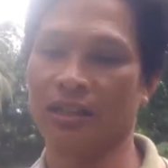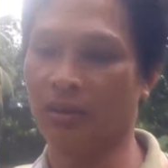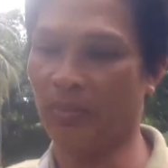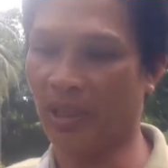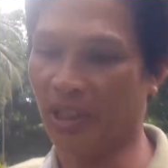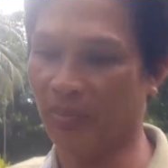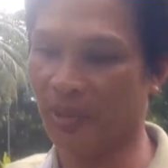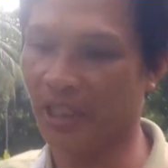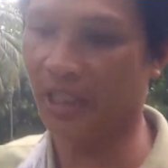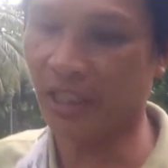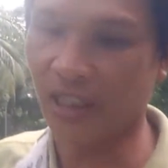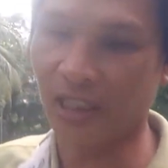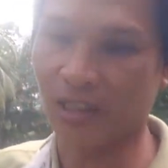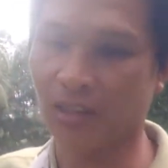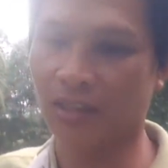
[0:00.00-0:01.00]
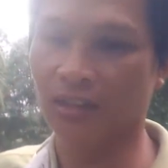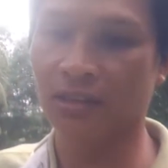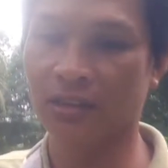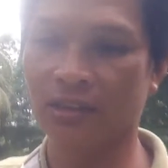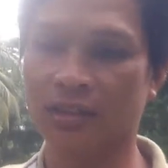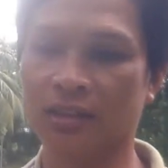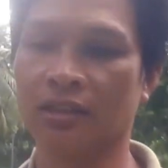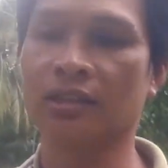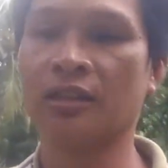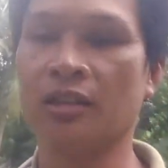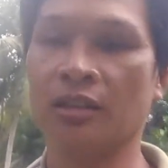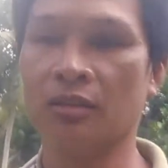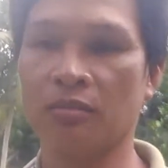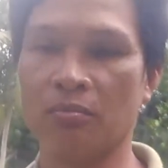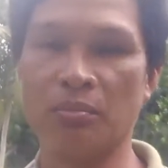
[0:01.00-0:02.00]
kepada mereka yang
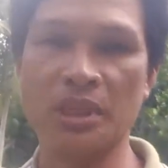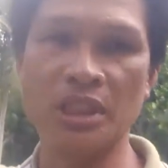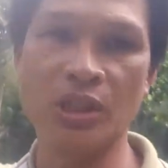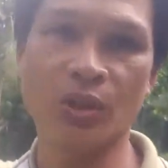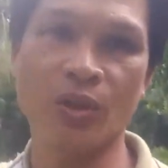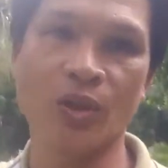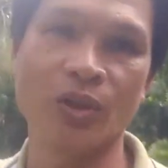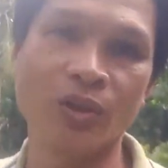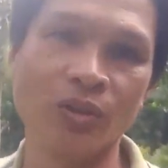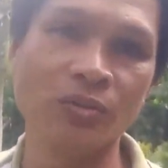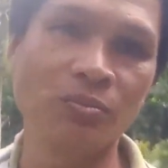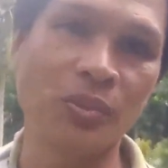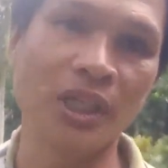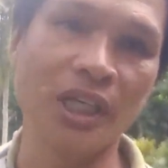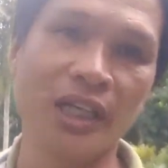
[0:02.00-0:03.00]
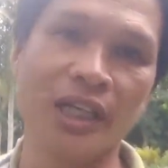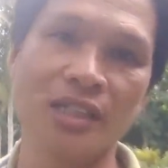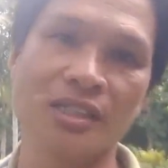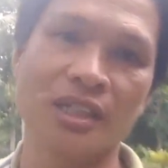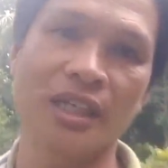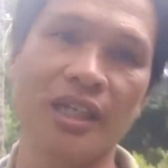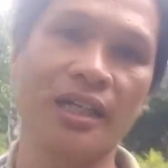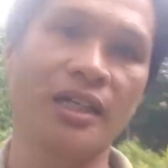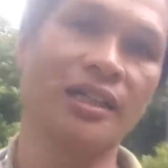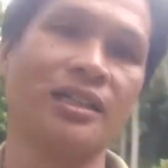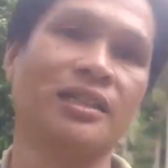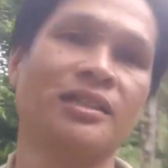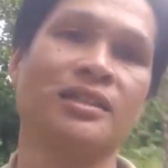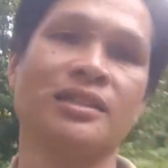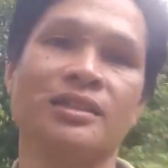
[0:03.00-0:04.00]
menyokong pelayanan saya
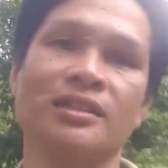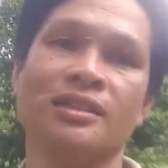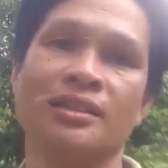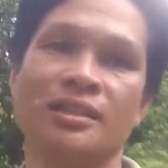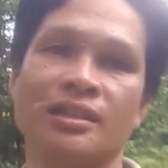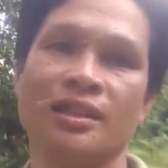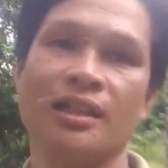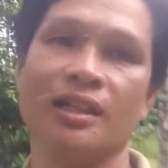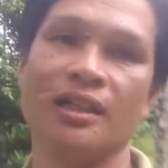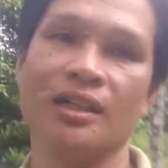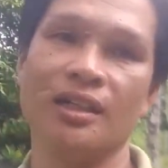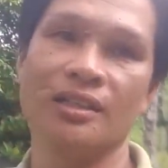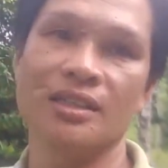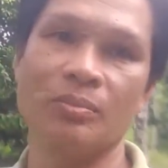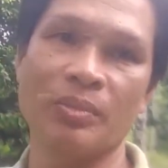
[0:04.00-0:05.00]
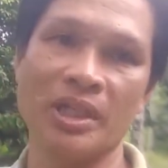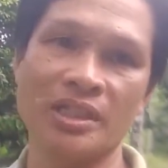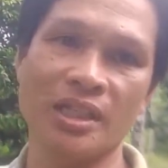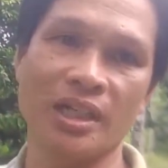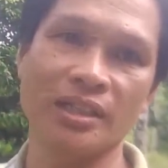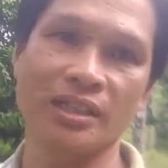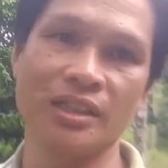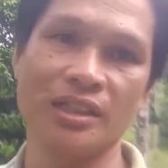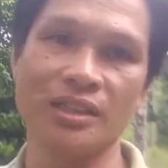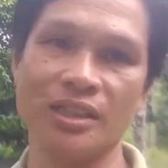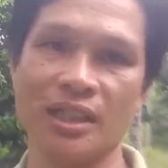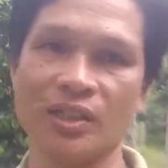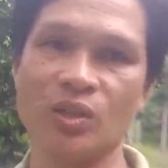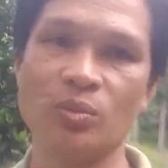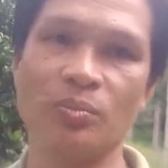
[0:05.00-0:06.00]
Eh, sampai saat ini
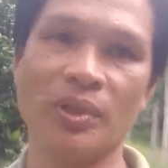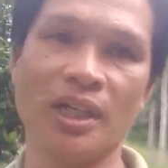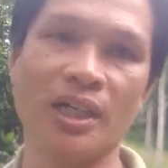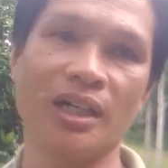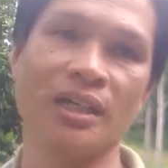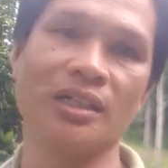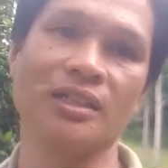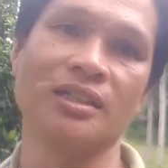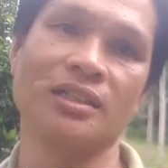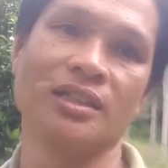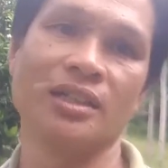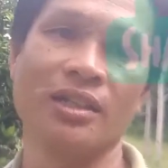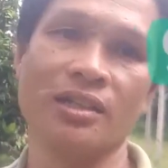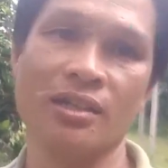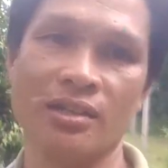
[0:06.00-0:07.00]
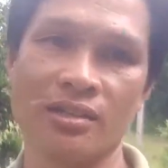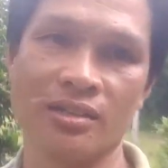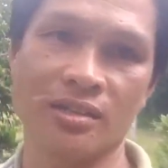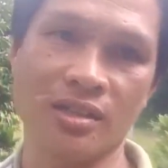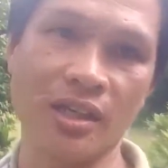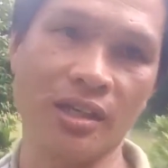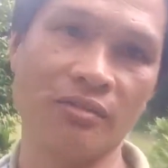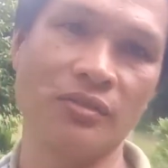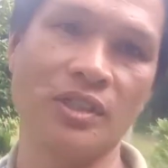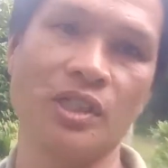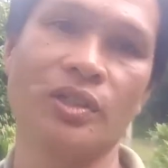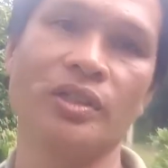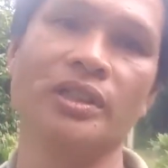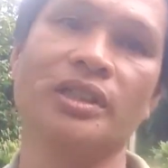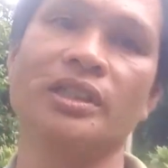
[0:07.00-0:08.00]
jangan lupa share
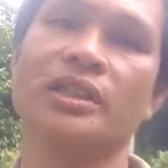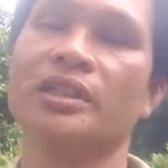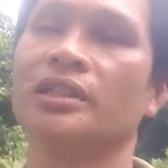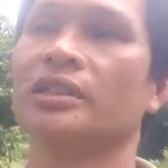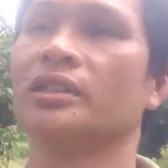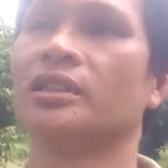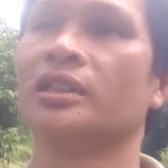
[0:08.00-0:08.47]
video ini